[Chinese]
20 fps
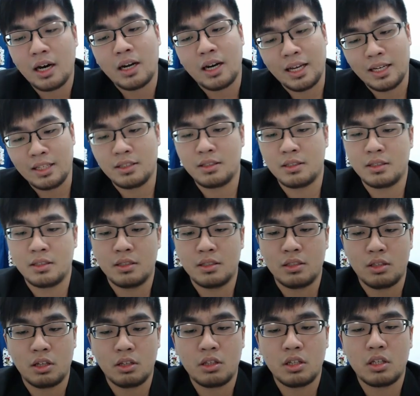雷兹
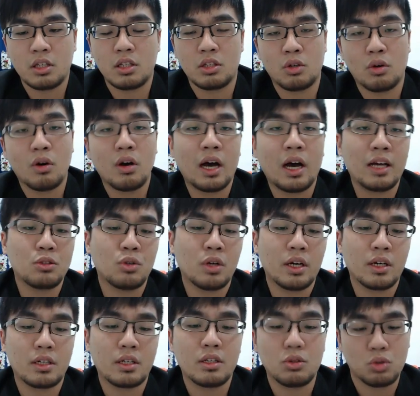等等，都还
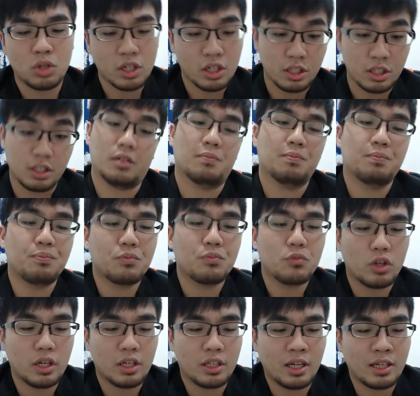算可圈可点。
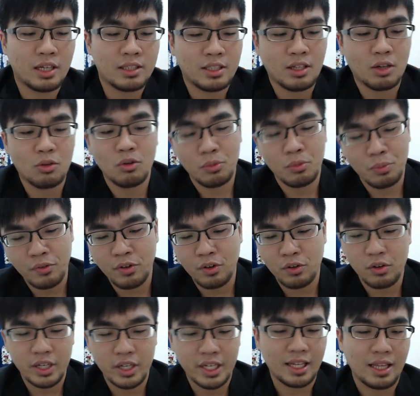对，那在上路的部分我
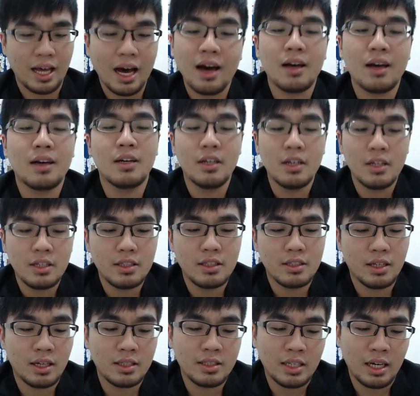会给他。
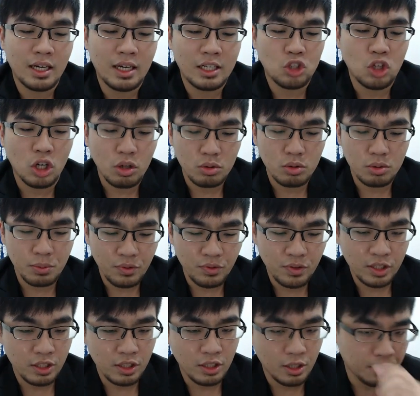那在 Jungle 的部
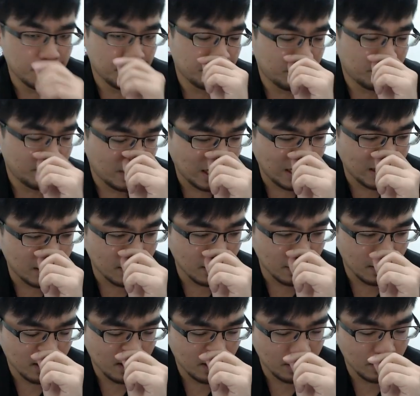分呢，在
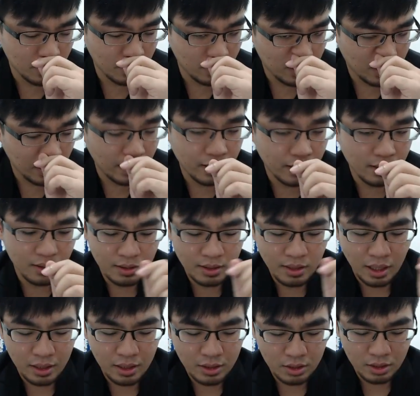这四天的
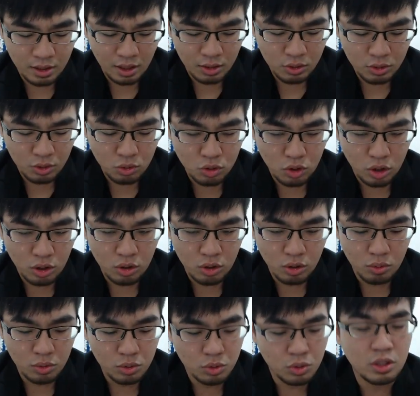赛事当中，Jungle
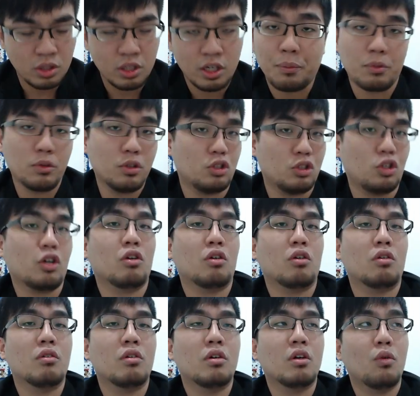我觉得 c 布 n 的
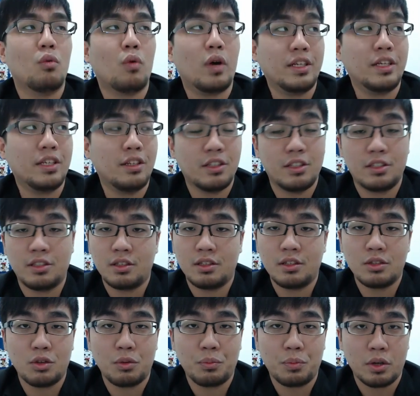Jungle 玩伊利斯
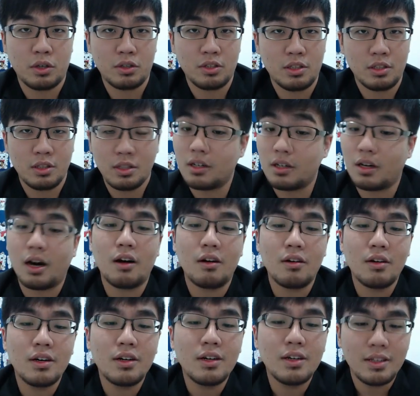的时候表现的特好。
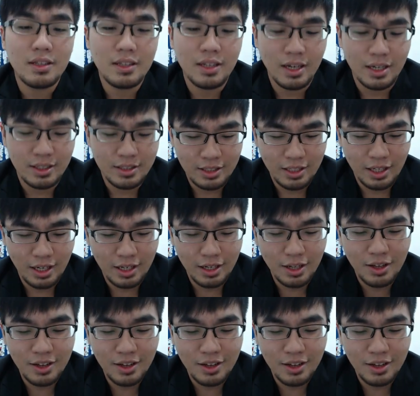那其他